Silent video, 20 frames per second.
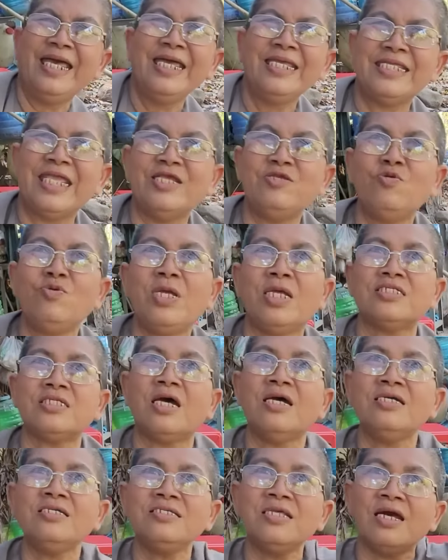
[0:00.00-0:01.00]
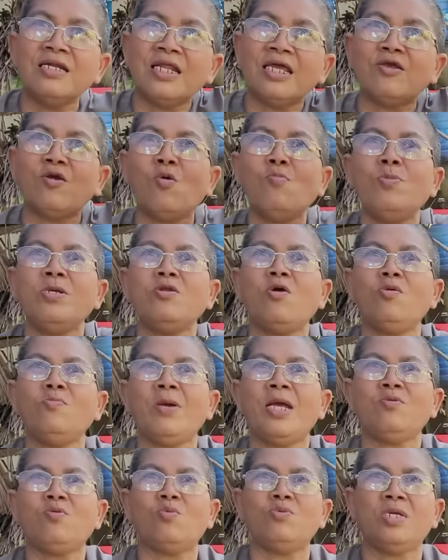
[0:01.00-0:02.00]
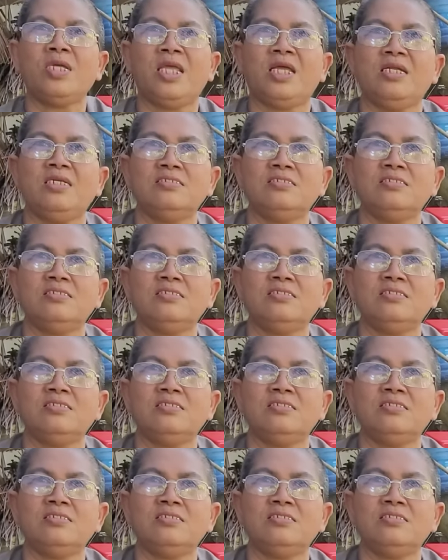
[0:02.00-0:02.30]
chạy xuống nhà tới giờ này cô mới nói má cô nghe